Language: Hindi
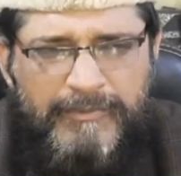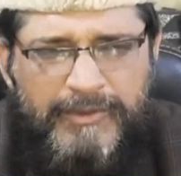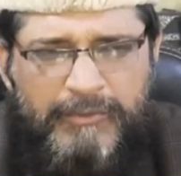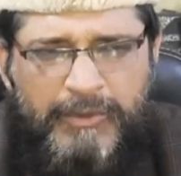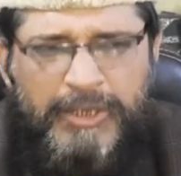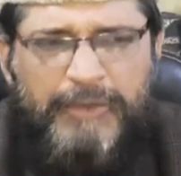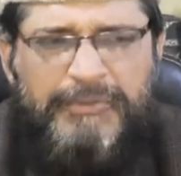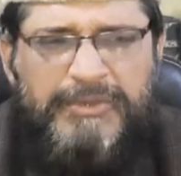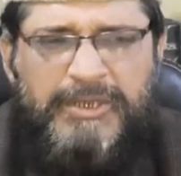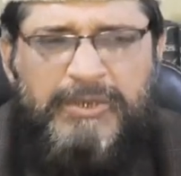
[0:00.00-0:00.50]

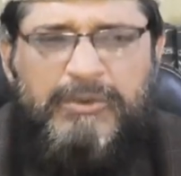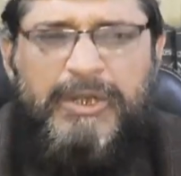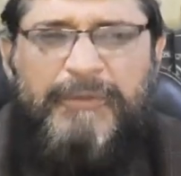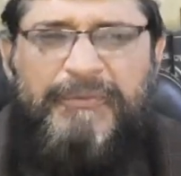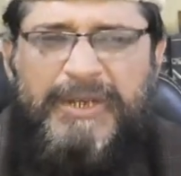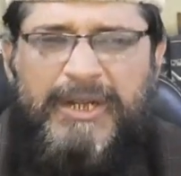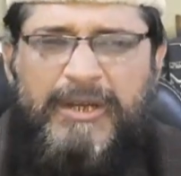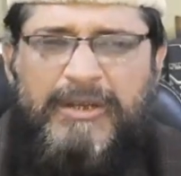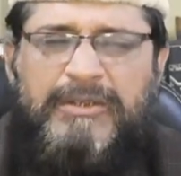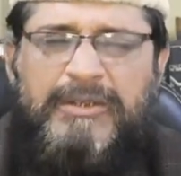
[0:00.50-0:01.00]
वयुफ सिरू
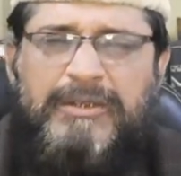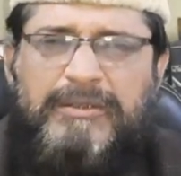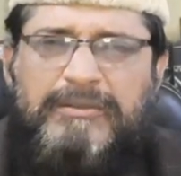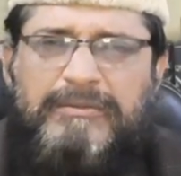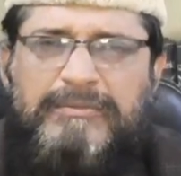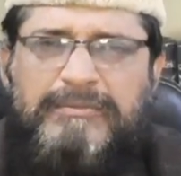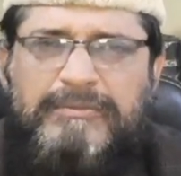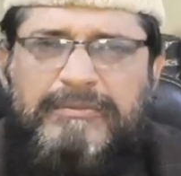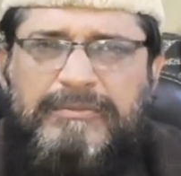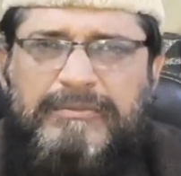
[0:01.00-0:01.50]
नफिलर्द
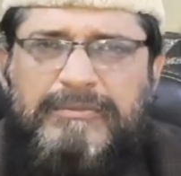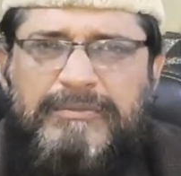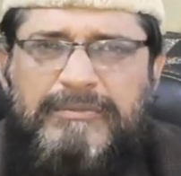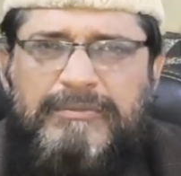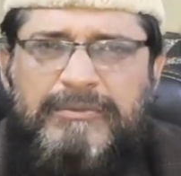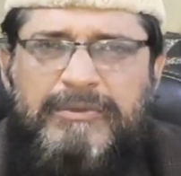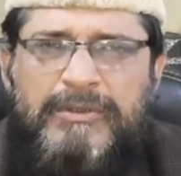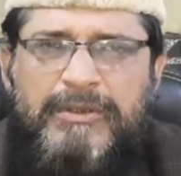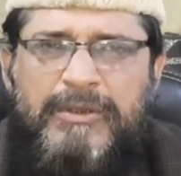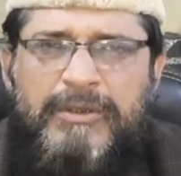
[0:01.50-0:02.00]

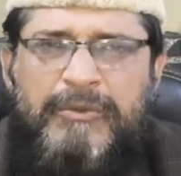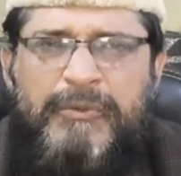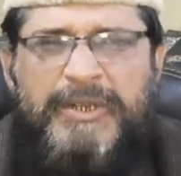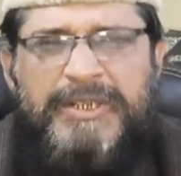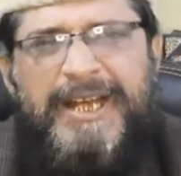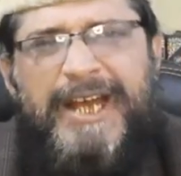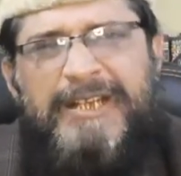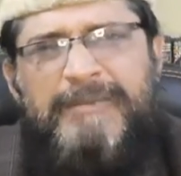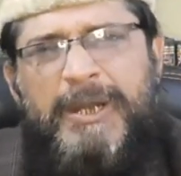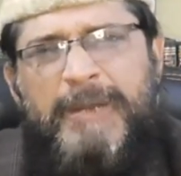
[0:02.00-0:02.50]

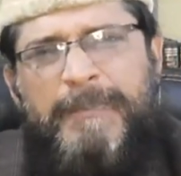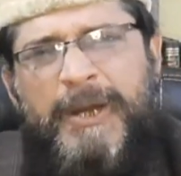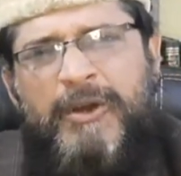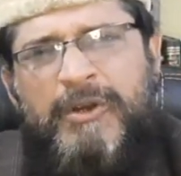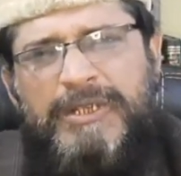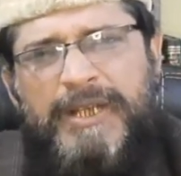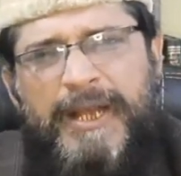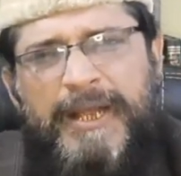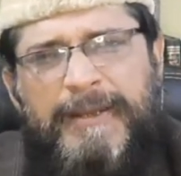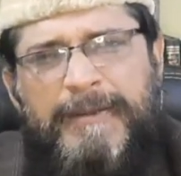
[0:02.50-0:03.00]
फसाद बर्पा
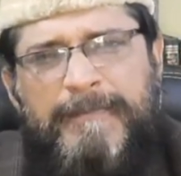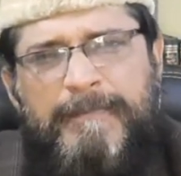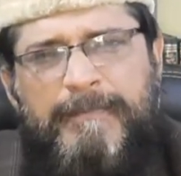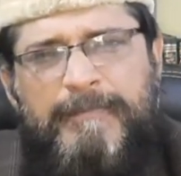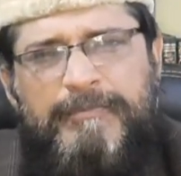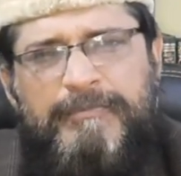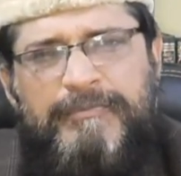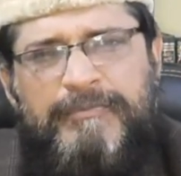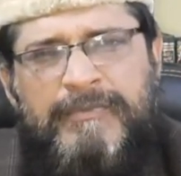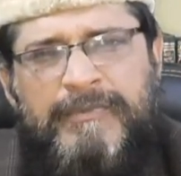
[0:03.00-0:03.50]
होता है
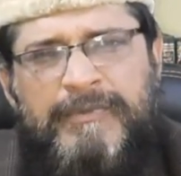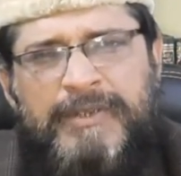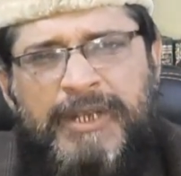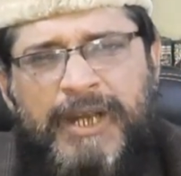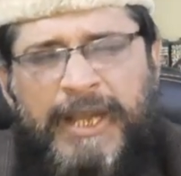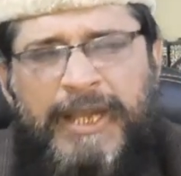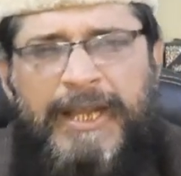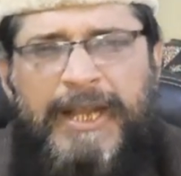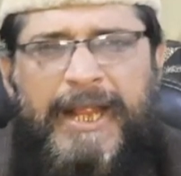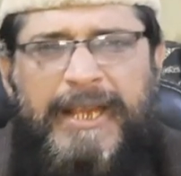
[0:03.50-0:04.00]

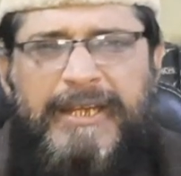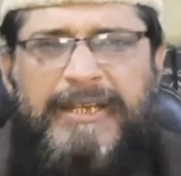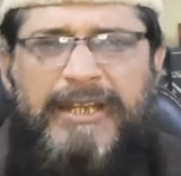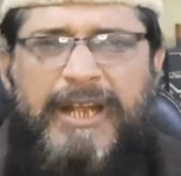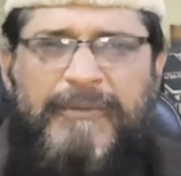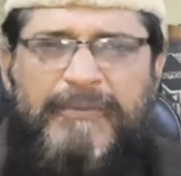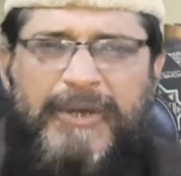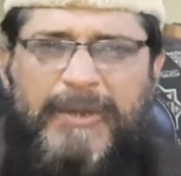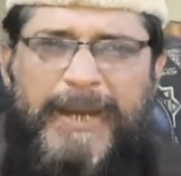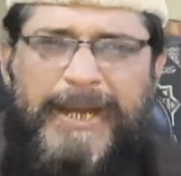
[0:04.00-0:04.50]
अल्लाह की
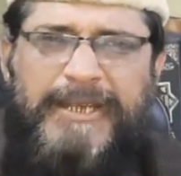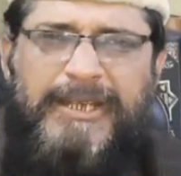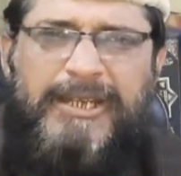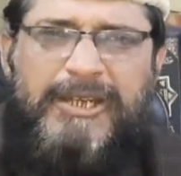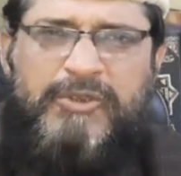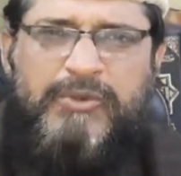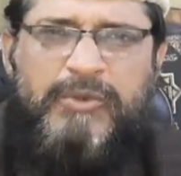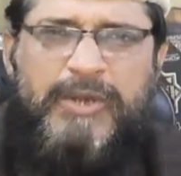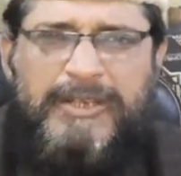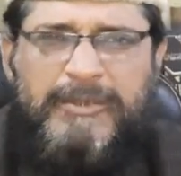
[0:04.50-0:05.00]
नाफरमानी
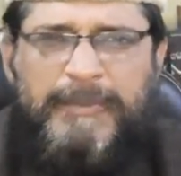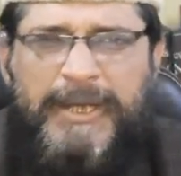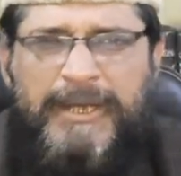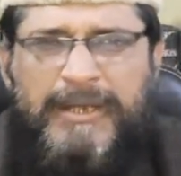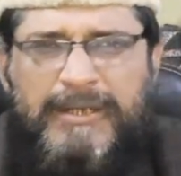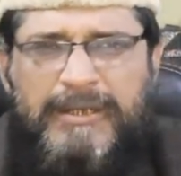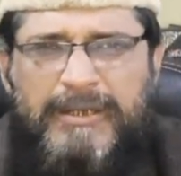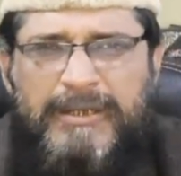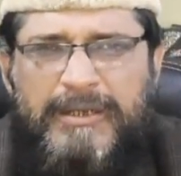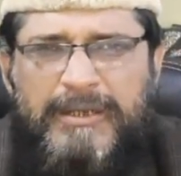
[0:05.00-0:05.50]
की सूरत में
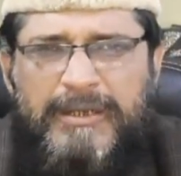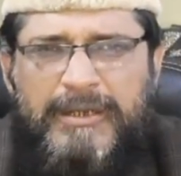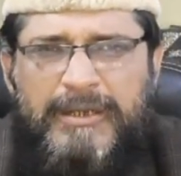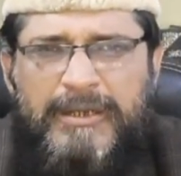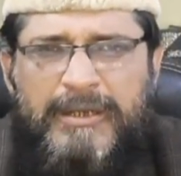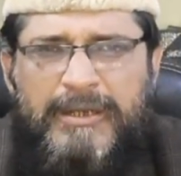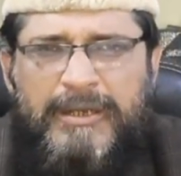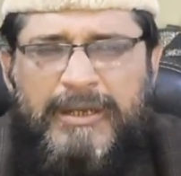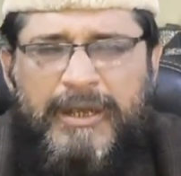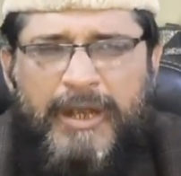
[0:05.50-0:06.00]

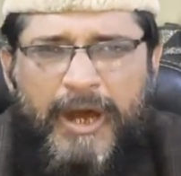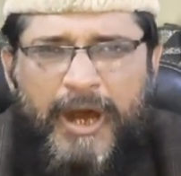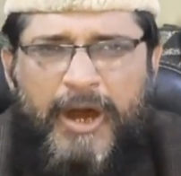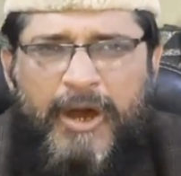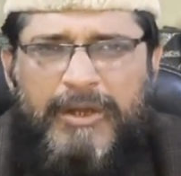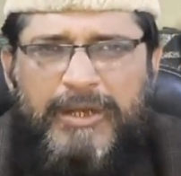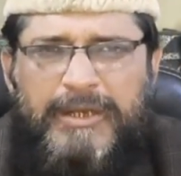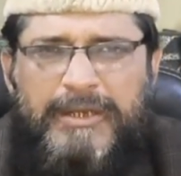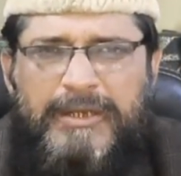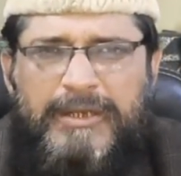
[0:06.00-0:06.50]

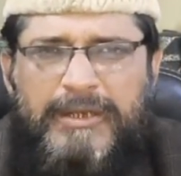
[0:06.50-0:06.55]
और